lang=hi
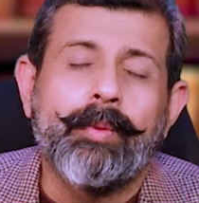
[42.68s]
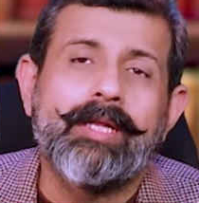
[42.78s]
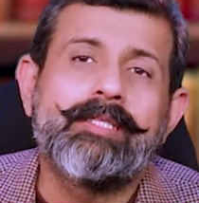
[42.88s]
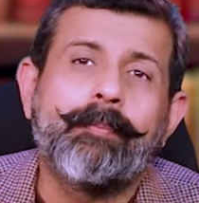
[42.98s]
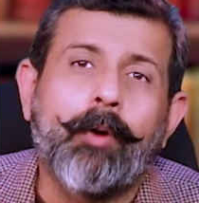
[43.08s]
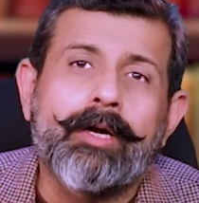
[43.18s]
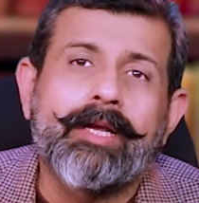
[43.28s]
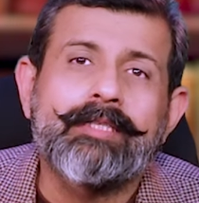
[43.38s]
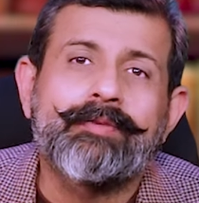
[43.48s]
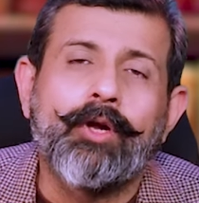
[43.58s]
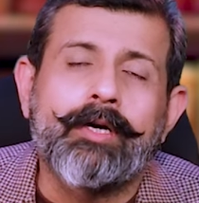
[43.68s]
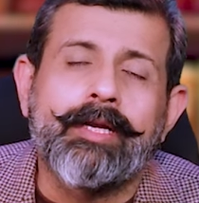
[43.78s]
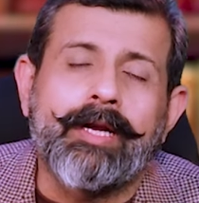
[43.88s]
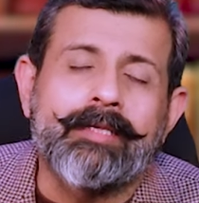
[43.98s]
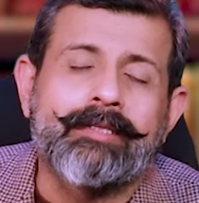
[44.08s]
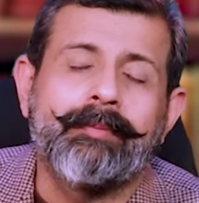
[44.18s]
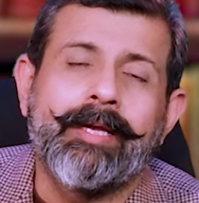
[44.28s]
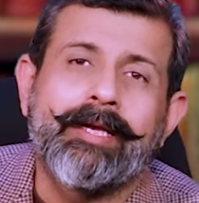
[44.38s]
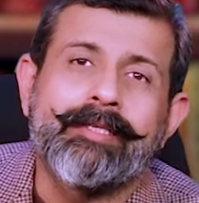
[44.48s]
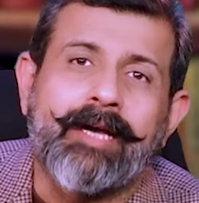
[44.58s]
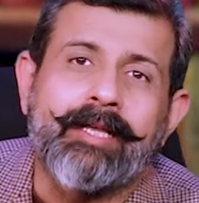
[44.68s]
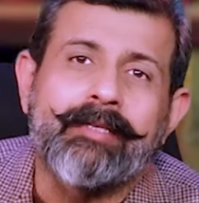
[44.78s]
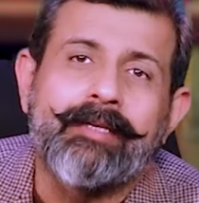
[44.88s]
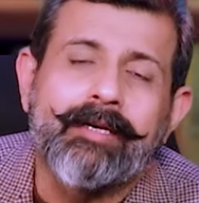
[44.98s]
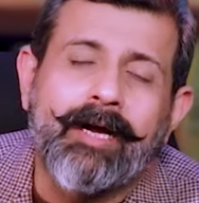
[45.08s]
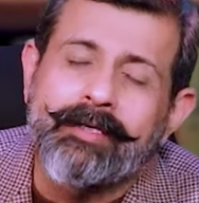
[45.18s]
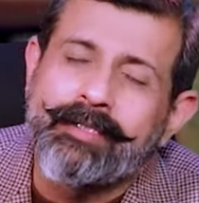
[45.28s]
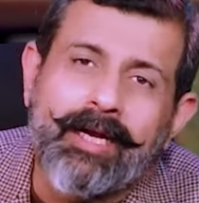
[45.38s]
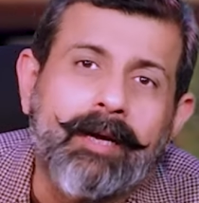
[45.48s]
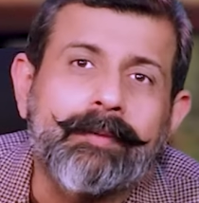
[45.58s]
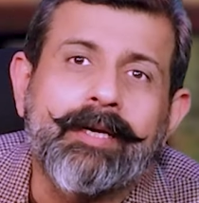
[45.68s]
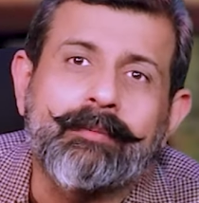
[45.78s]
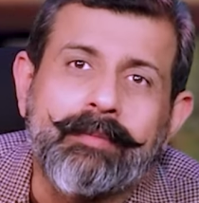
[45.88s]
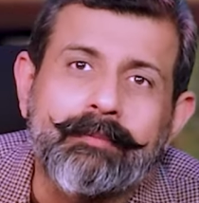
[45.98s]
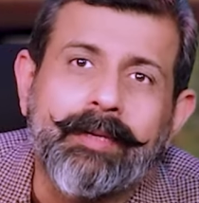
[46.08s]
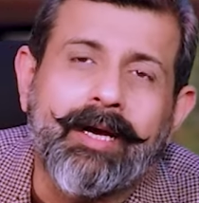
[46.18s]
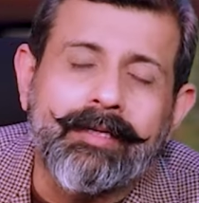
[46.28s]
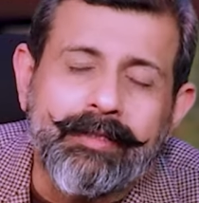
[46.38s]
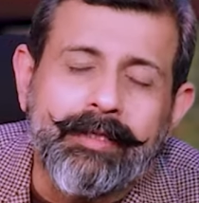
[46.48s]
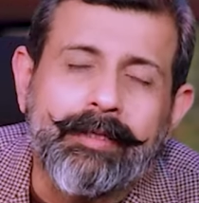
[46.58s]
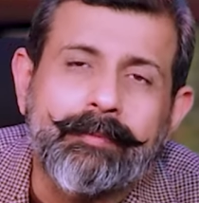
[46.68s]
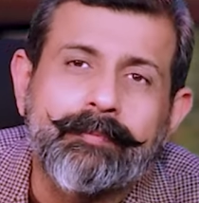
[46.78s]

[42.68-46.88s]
वीएलसी पॉडकास्ट में डॉक्टर नासिर बेग के साथ खाकसार आपकी खिदमत में हाजिर है